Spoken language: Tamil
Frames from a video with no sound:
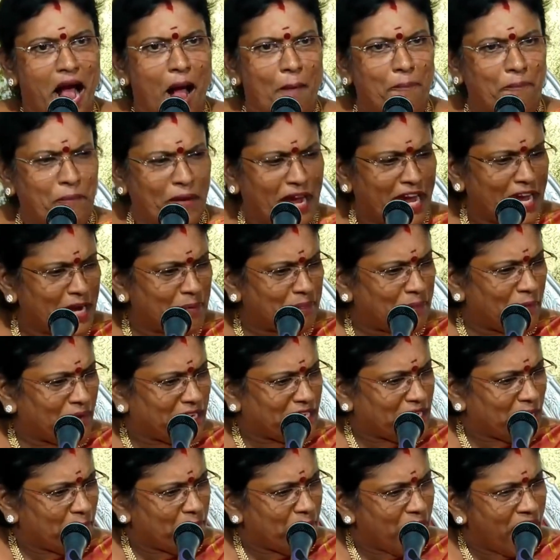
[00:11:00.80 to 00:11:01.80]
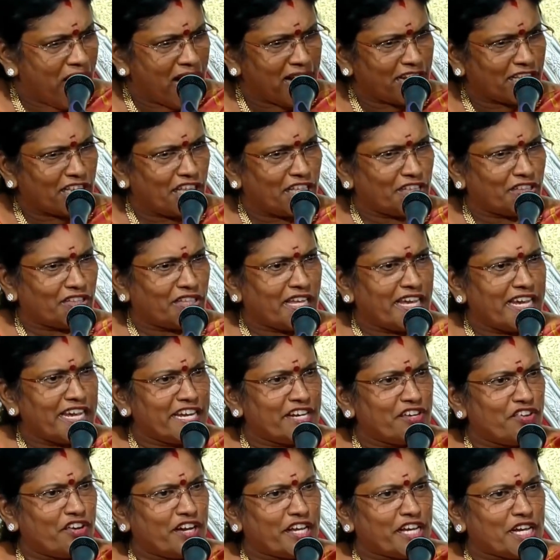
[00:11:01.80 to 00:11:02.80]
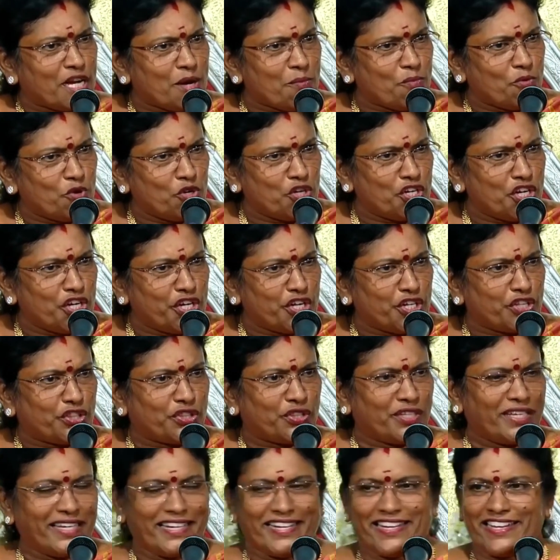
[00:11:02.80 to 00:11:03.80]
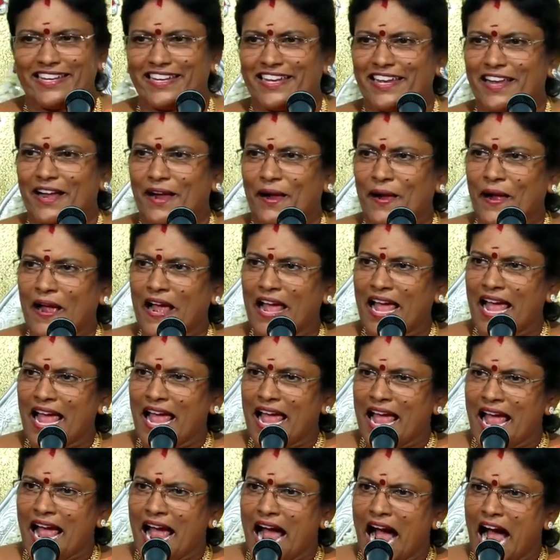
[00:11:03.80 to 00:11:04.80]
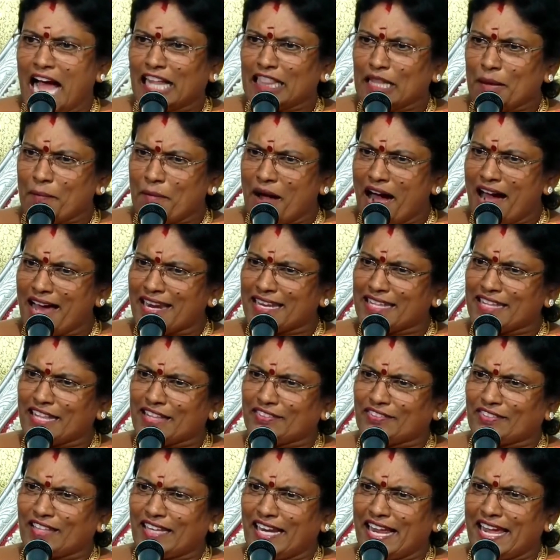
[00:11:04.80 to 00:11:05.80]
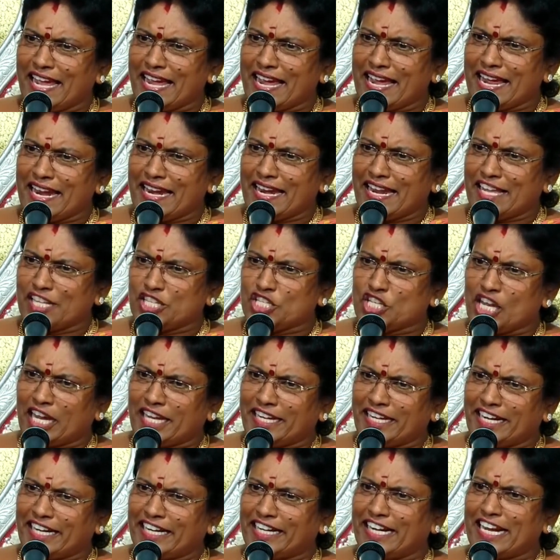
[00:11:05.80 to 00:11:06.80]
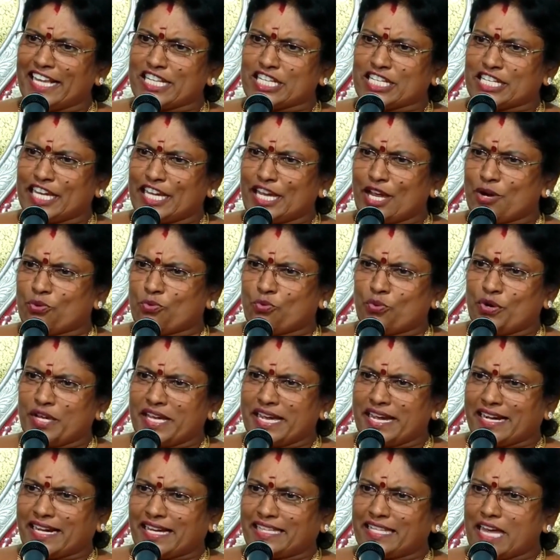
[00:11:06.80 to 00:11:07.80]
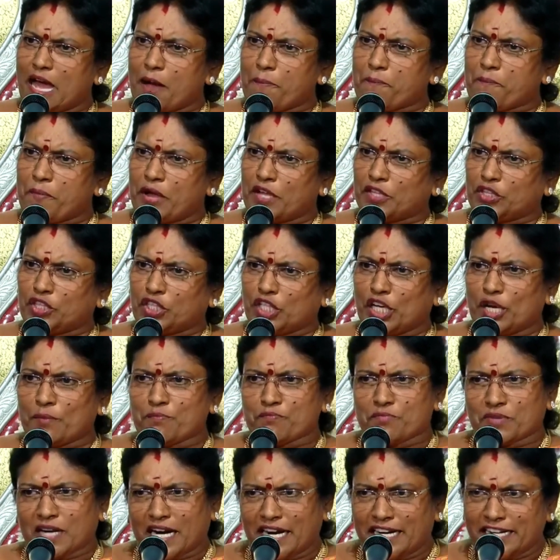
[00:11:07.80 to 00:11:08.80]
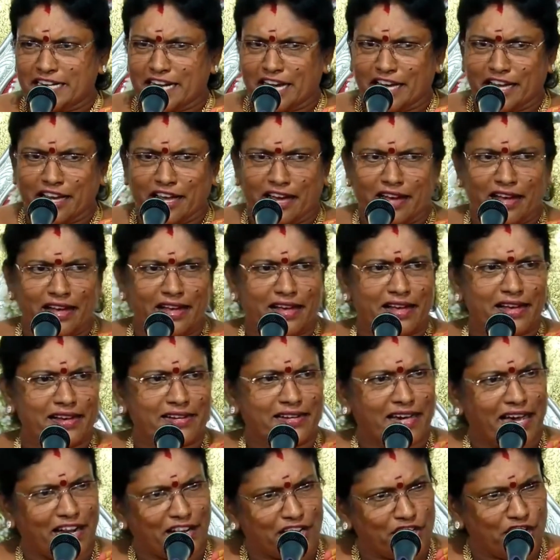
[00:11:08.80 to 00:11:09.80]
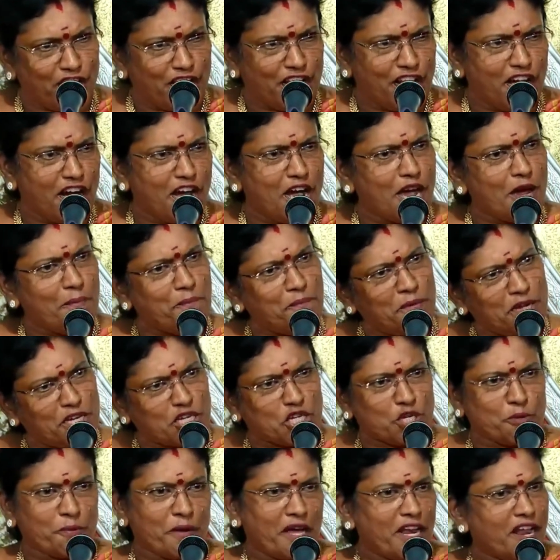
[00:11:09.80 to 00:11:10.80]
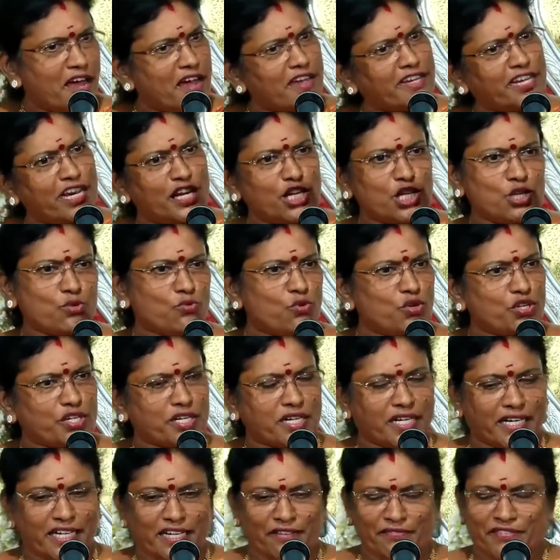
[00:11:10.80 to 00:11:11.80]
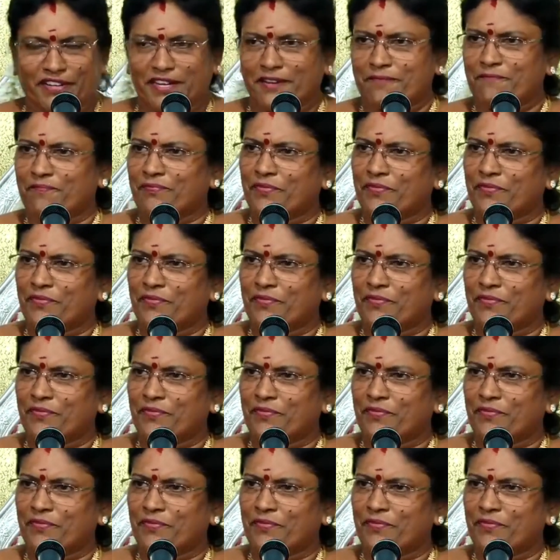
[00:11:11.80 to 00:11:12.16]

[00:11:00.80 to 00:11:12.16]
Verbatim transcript: அப்பேற்பட்ட பாரதத்தை இன்றைக்கு முன்னிறுத்தி அந்த பாரதத்திலே நெஞ்சை நெகிழச் செய்யக்கூடிய கதாபாத்திரம் கண்ணனா கர்ணனா பீஷ்மனா என்று ஒரு கேள்வி